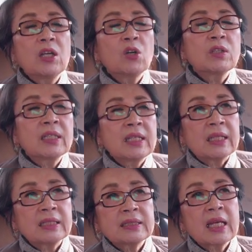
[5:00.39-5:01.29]
여기에
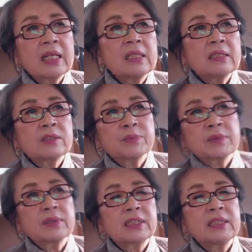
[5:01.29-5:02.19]
나는 쌀을
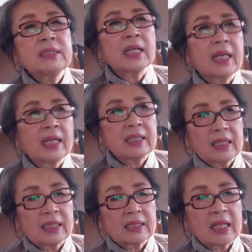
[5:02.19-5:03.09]
좀 진상해야
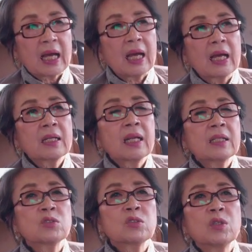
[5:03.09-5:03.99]
되겠다.
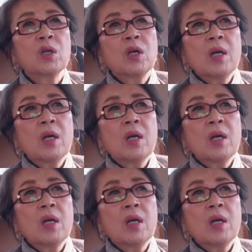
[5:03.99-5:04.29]
그래가지고